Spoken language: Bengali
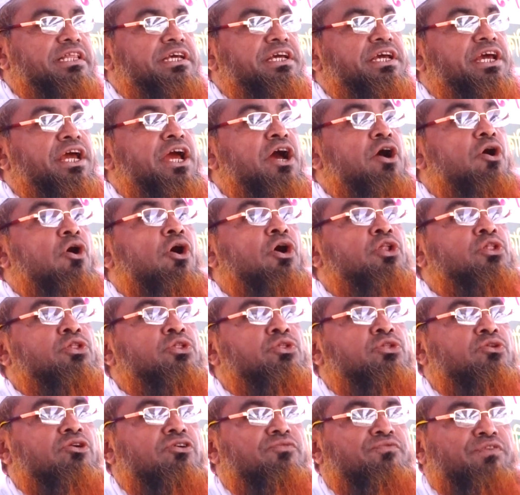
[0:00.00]
দিয়ে
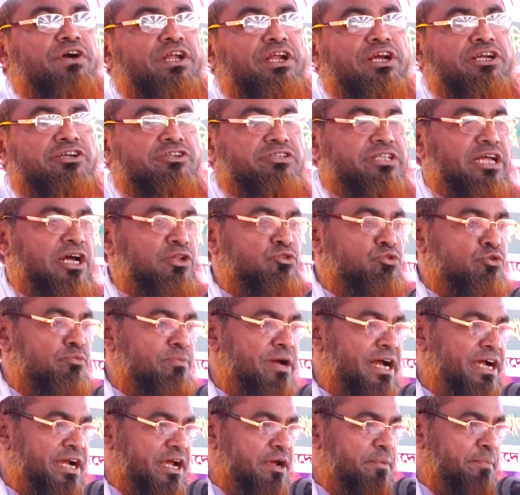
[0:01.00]
অন্ধ ফেরেস্তা
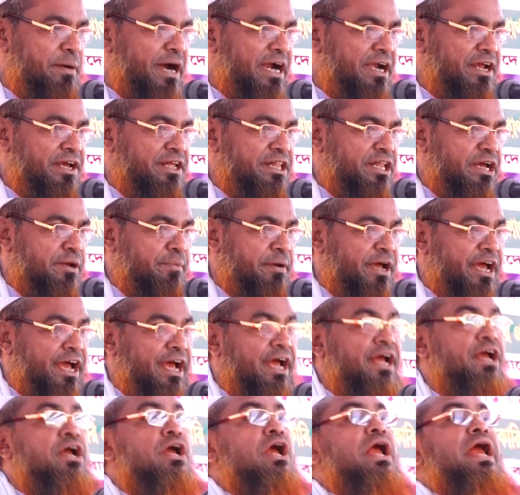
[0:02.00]
তোমাকে বাড়ি দেবে
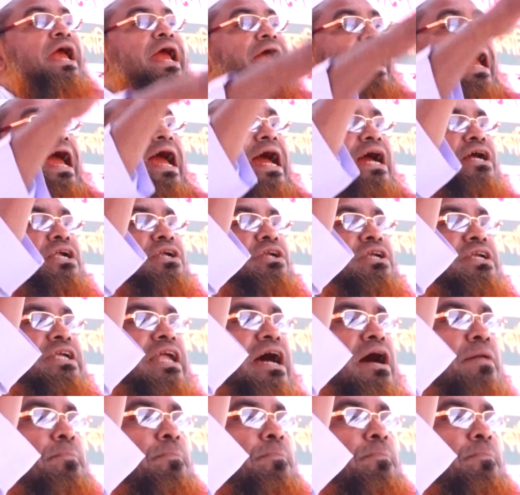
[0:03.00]
একটা